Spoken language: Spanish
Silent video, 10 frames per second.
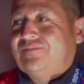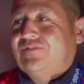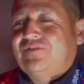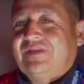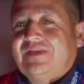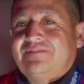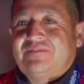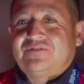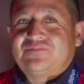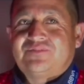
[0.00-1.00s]
yo dije
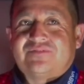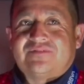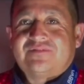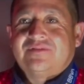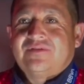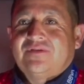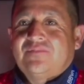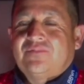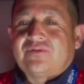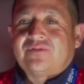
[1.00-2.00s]
vamos por,
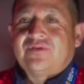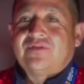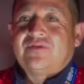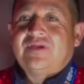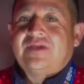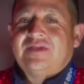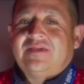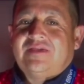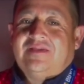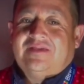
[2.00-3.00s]
por todo
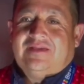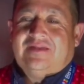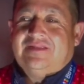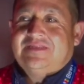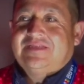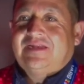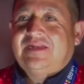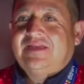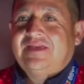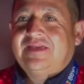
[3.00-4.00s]
y al iniciar la
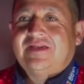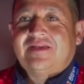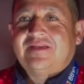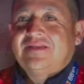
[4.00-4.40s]
liguilla